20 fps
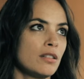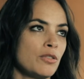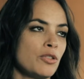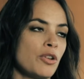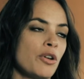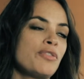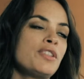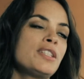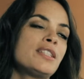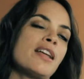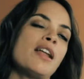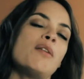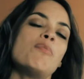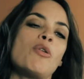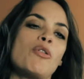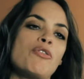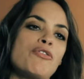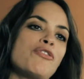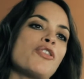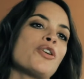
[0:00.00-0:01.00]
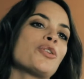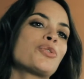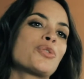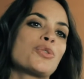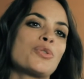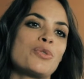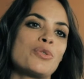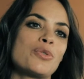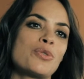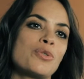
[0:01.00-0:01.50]
une envie tellement forte
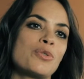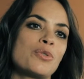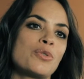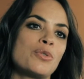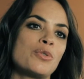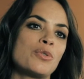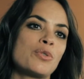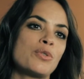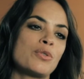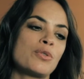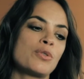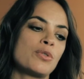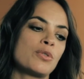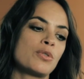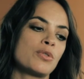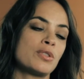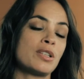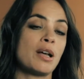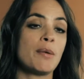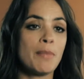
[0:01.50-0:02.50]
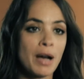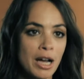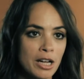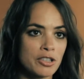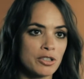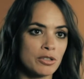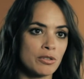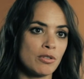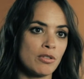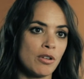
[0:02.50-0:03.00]
que, ça
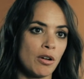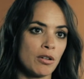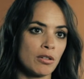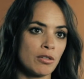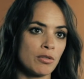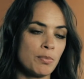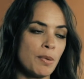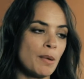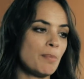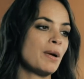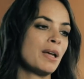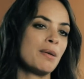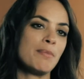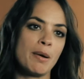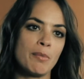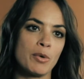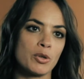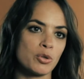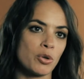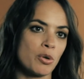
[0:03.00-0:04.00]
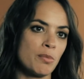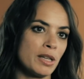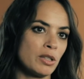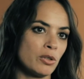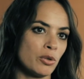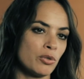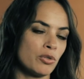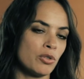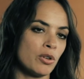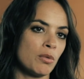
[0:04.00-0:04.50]
marche, que, papa et maman se
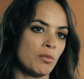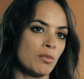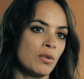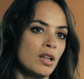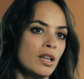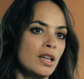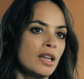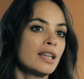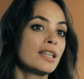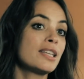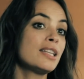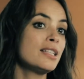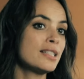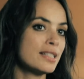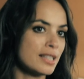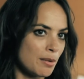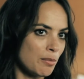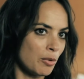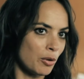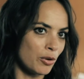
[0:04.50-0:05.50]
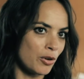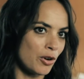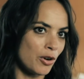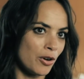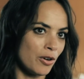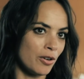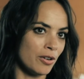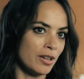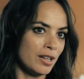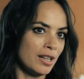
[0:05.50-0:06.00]
remettent ensemble, qu'ils s'aiment
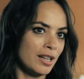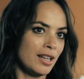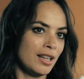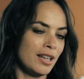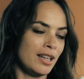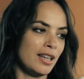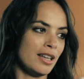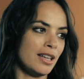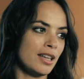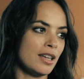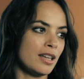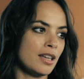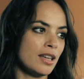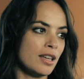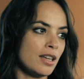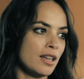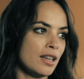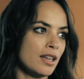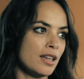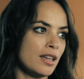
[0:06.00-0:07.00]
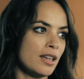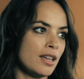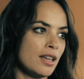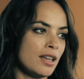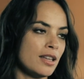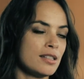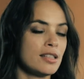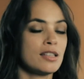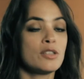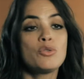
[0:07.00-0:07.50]
encore. Et,
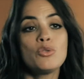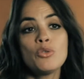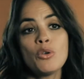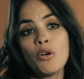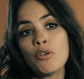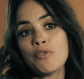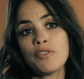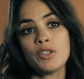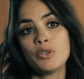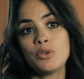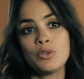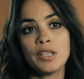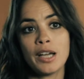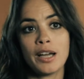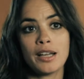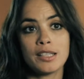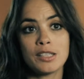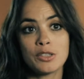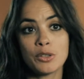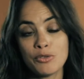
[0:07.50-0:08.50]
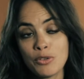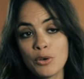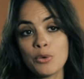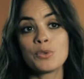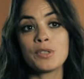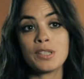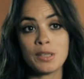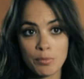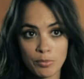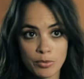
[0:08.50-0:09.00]
c'est dur, en fait, de dire à des enfants,
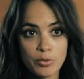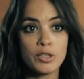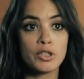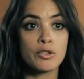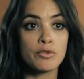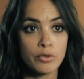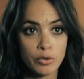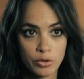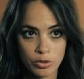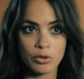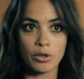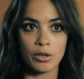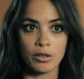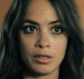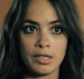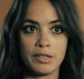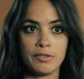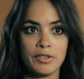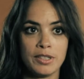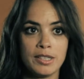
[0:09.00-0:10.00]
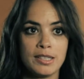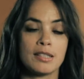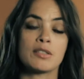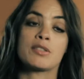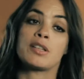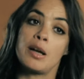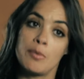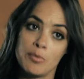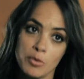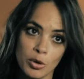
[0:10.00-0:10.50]
on ne s'aime plus, et je vous jure, les filles, ça
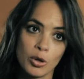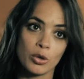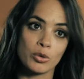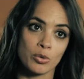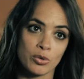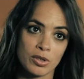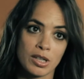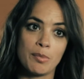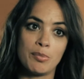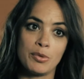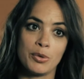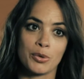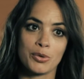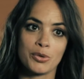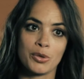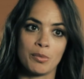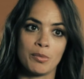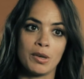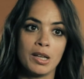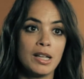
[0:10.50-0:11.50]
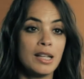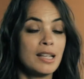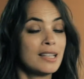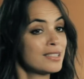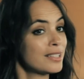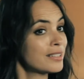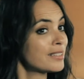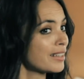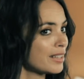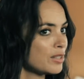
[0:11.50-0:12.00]
sera mieux quand on sera plus ensemble.
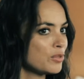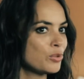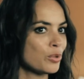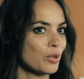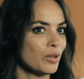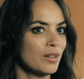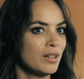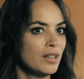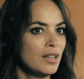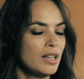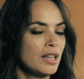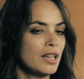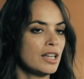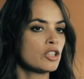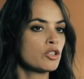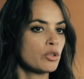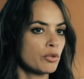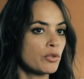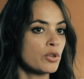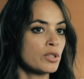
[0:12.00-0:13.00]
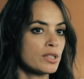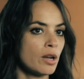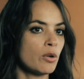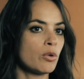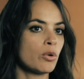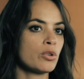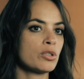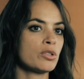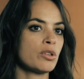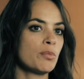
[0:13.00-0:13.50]
C'est très dur. Et je trouve que ça, on
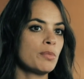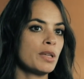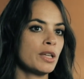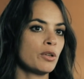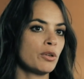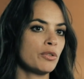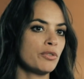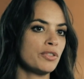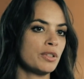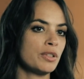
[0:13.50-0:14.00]
le ressent bien dans le